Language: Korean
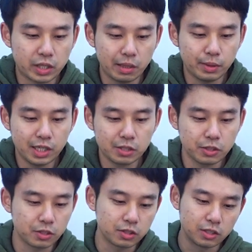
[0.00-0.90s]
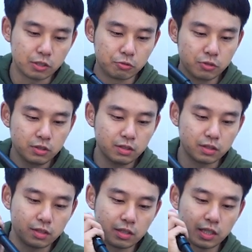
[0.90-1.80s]
개방이 되어 있는 이유는
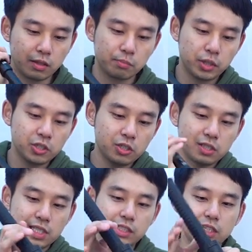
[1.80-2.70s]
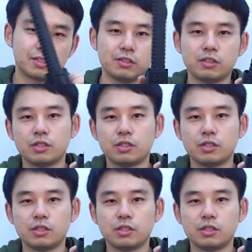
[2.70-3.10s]
이제 펼쳐진 상태에서